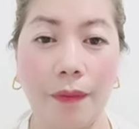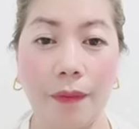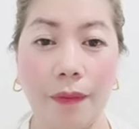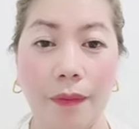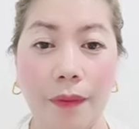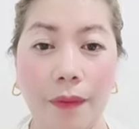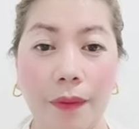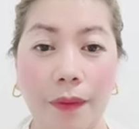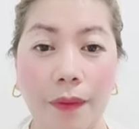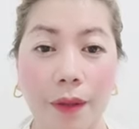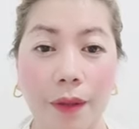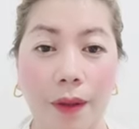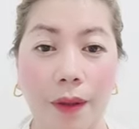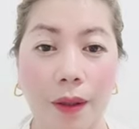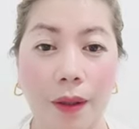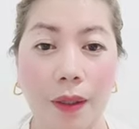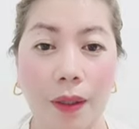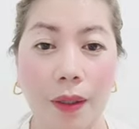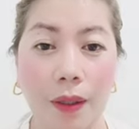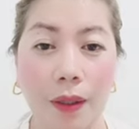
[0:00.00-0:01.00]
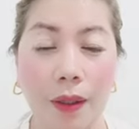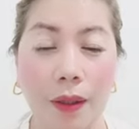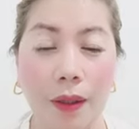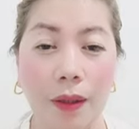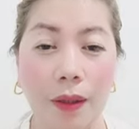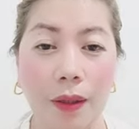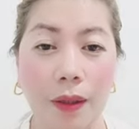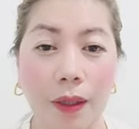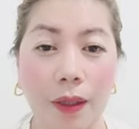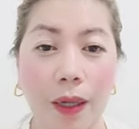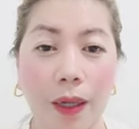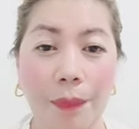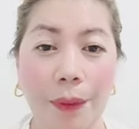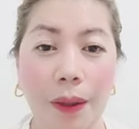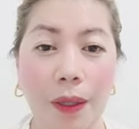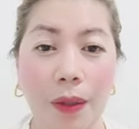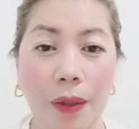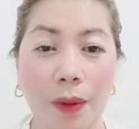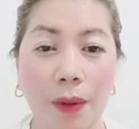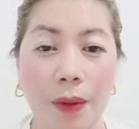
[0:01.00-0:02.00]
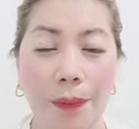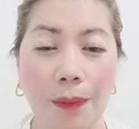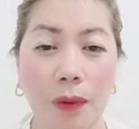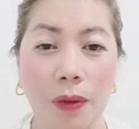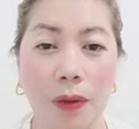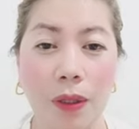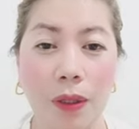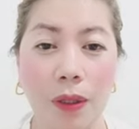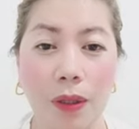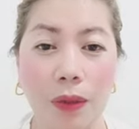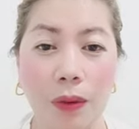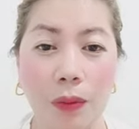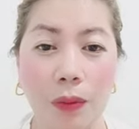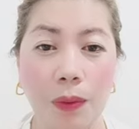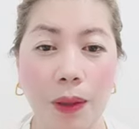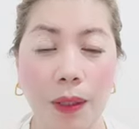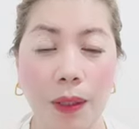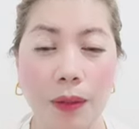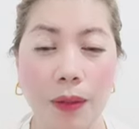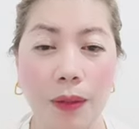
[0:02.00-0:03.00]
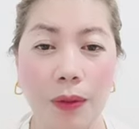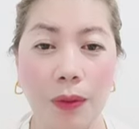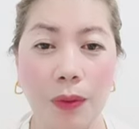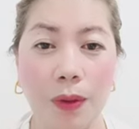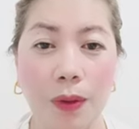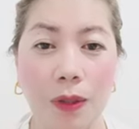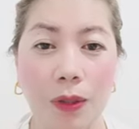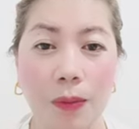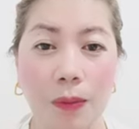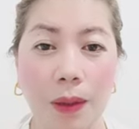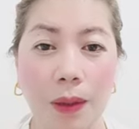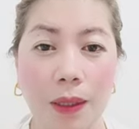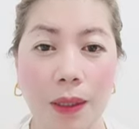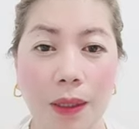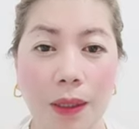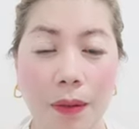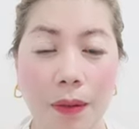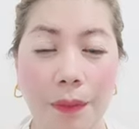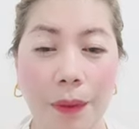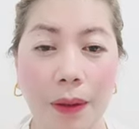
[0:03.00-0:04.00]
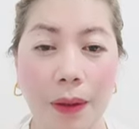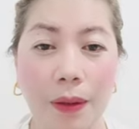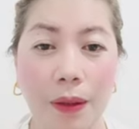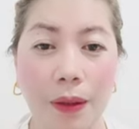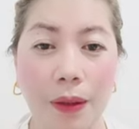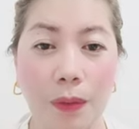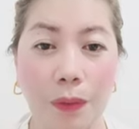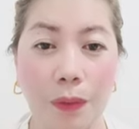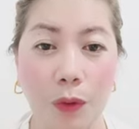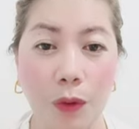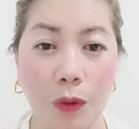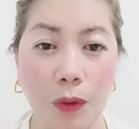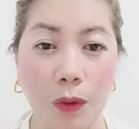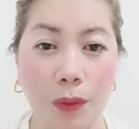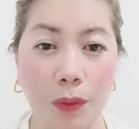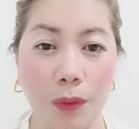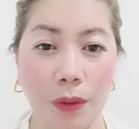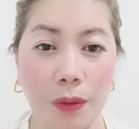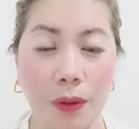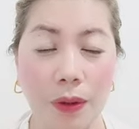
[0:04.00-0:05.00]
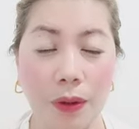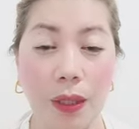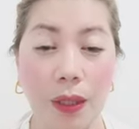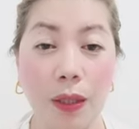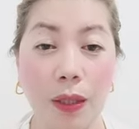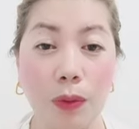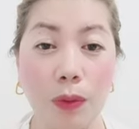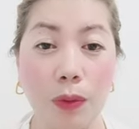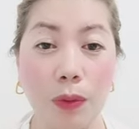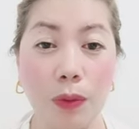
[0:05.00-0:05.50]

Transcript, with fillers: ng tsinelas ay maaaring magdulot ng mga problema sa trabaho